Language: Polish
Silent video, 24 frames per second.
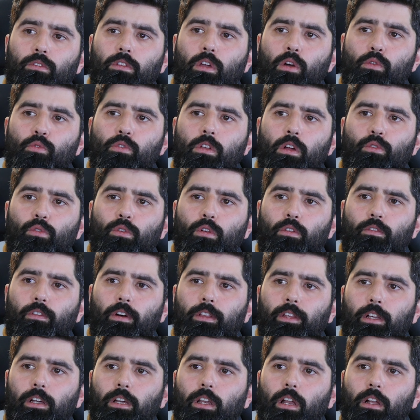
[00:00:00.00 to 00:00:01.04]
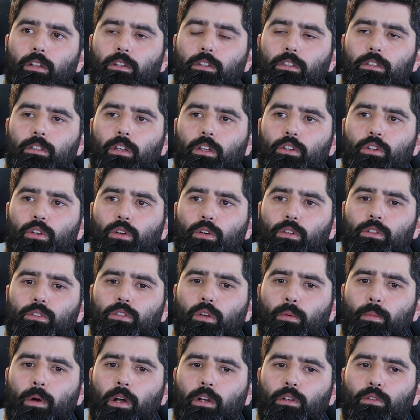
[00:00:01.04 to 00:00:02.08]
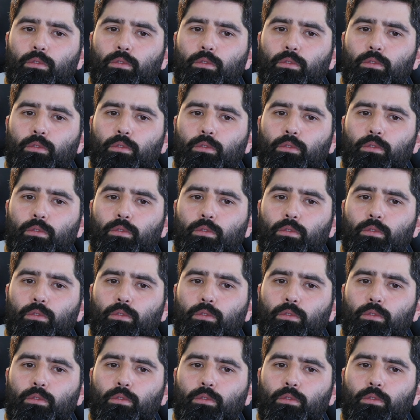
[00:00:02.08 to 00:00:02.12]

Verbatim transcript: nieuregulowane granice, czy osoba,